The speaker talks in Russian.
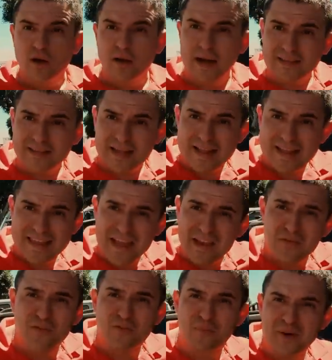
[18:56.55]
Как для
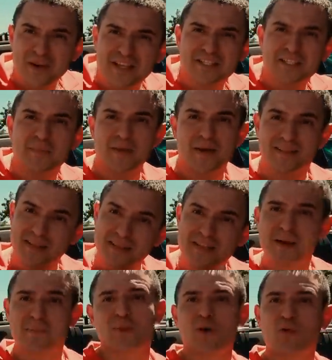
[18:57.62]
Нивы, в принципе, это для
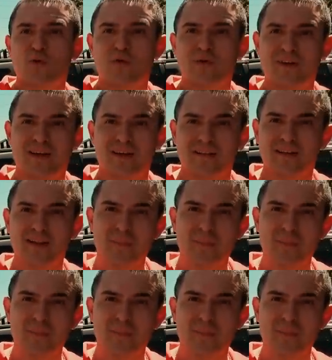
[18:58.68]
неплохой вариант.